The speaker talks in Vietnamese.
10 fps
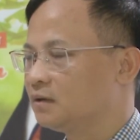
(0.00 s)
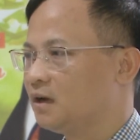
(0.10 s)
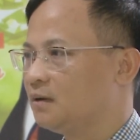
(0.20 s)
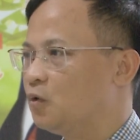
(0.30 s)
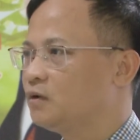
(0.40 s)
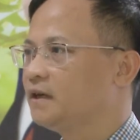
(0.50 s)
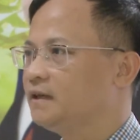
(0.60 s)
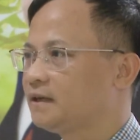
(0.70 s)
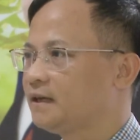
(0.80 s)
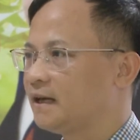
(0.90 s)
là bốn cái
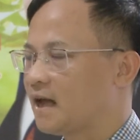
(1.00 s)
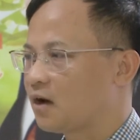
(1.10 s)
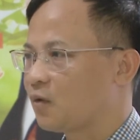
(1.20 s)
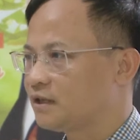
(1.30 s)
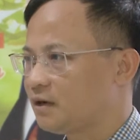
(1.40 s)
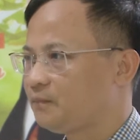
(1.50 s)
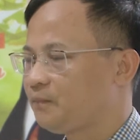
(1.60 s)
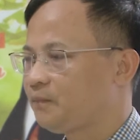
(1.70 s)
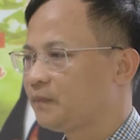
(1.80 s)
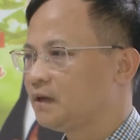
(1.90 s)
cái ngành hàng quan trọng
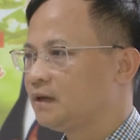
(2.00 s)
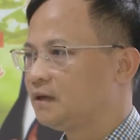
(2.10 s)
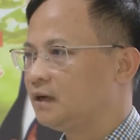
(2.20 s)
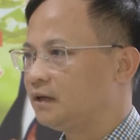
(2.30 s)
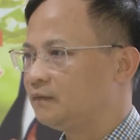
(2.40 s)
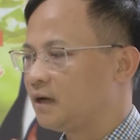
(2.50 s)
ờ,